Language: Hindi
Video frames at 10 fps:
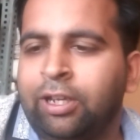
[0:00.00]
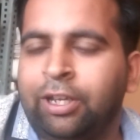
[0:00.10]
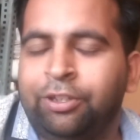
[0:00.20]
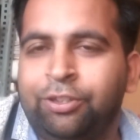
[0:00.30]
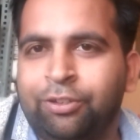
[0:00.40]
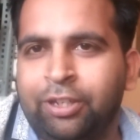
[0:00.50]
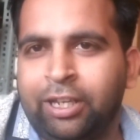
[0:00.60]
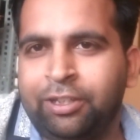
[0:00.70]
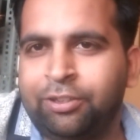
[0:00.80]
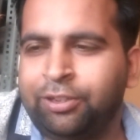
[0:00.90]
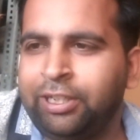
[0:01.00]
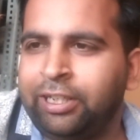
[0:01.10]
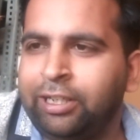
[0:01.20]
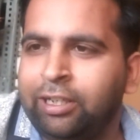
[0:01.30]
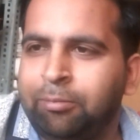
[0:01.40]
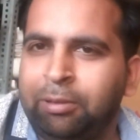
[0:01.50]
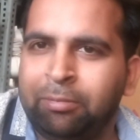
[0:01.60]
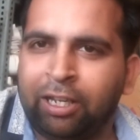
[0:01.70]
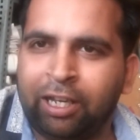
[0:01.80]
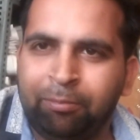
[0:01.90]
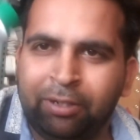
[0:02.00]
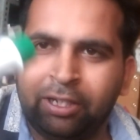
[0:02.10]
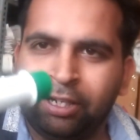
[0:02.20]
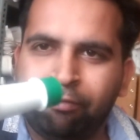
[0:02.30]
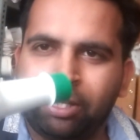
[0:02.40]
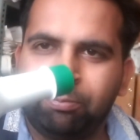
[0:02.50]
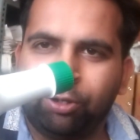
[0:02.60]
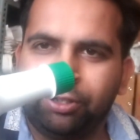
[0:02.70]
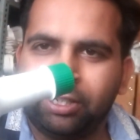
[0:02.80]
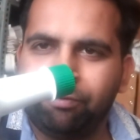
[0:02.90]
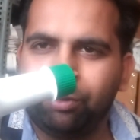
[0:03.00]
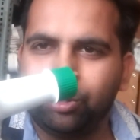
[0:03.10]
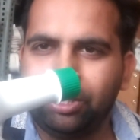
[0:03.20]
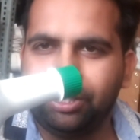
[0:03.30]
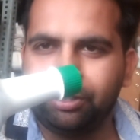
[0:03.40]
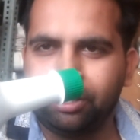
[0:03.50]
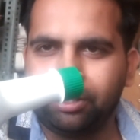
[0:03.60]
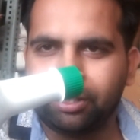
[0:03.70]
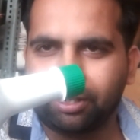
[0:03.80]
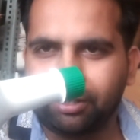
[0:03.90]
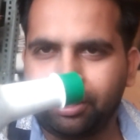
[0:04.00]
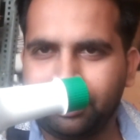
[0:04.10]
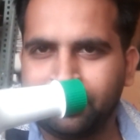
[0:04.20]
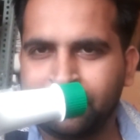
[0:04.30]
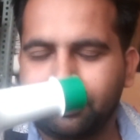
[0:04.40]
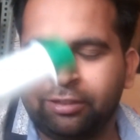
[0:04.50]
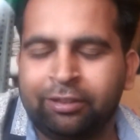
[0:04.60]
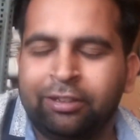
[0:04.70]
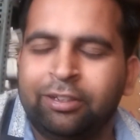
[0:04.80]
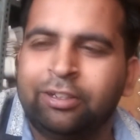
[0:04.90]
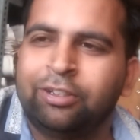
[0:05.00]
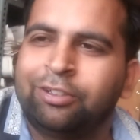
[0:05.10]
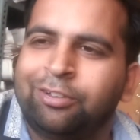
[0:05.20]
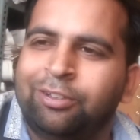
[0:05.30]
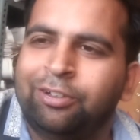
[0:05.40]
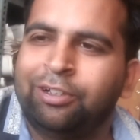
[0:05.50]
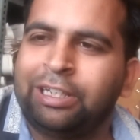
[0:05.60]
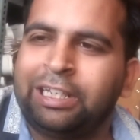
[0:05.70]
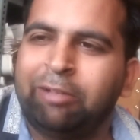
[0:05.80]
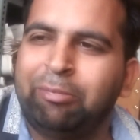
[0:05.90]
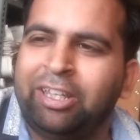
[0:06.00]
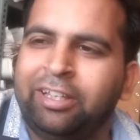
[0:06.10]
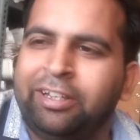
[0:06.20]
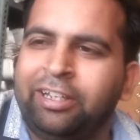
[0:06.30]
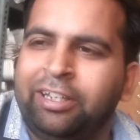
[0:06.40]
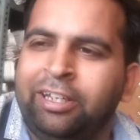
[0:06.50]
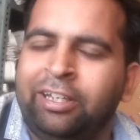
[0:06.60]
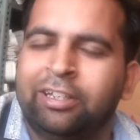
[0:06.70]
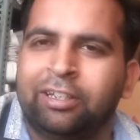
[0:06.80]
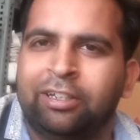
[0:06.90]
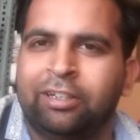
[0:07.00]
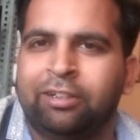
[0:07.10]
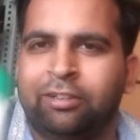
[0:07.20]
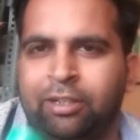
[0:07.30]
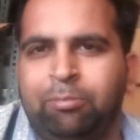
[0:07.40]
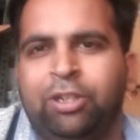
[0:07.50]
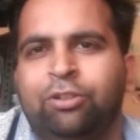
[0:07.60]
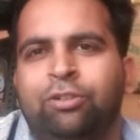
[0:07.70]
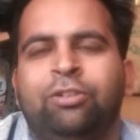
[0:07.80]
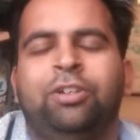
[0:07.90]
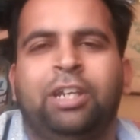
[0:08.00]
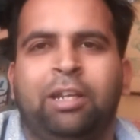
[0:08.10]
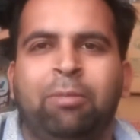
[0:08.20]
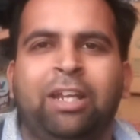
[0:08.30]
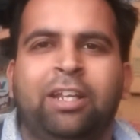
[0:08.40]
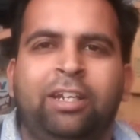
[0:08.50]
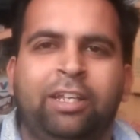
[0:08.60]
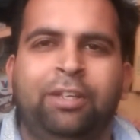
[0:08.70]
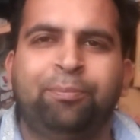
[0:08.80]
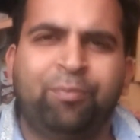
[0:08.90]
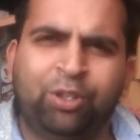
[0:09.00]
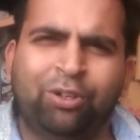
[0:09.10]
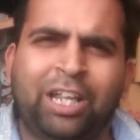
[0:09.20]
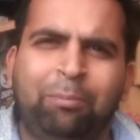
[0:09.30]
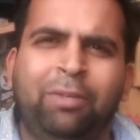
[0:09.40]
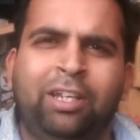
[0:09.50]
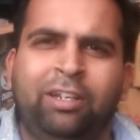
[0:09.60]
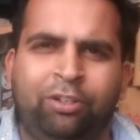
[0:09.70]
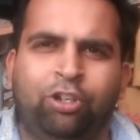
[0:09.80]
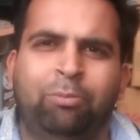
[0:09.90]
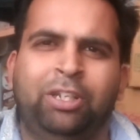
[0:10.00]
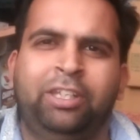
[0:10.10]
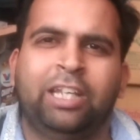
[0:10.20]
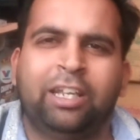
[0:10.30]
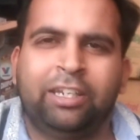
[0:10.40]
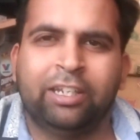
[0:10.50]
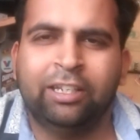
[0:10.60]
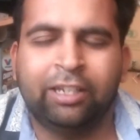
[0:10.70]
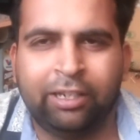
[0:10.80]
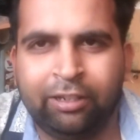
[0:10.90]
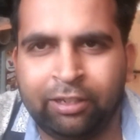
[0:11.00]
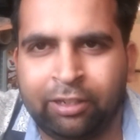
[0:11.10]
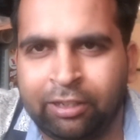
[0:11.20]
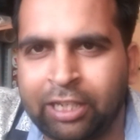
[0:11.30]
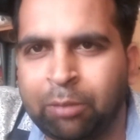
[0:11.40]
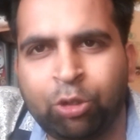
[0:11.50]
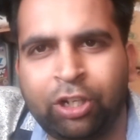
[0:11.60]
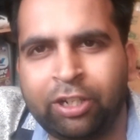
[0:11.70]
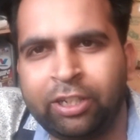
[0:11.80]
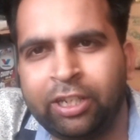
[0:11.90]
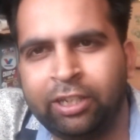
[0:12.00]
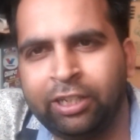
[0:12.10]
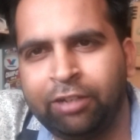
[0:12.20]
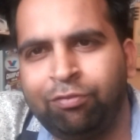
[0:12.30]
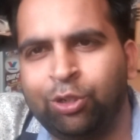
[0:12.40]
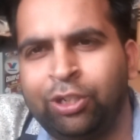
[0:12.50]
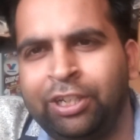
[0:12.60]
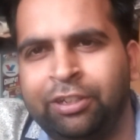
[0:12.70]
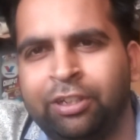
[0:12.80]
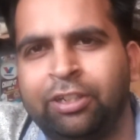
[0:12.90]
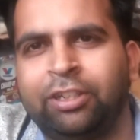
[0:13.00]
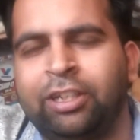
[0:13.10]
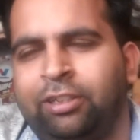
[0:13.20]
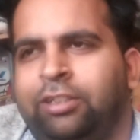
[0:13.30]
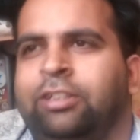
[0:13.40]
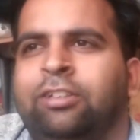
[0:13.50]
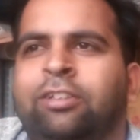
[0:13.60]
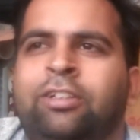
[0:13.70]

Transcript: हाँ सो गाइस तो ये अभी मेरे हाथ में है वेस्पॉल फ्यूल इंजेक्टर क्लीनर तो ये बेसिकली अभी जो नई बाइक आ रही है दो टाइप में कॉमन सी आती है एक टार्बोरेटर की आती है एक फ्यूल इंजेक्टर की आती है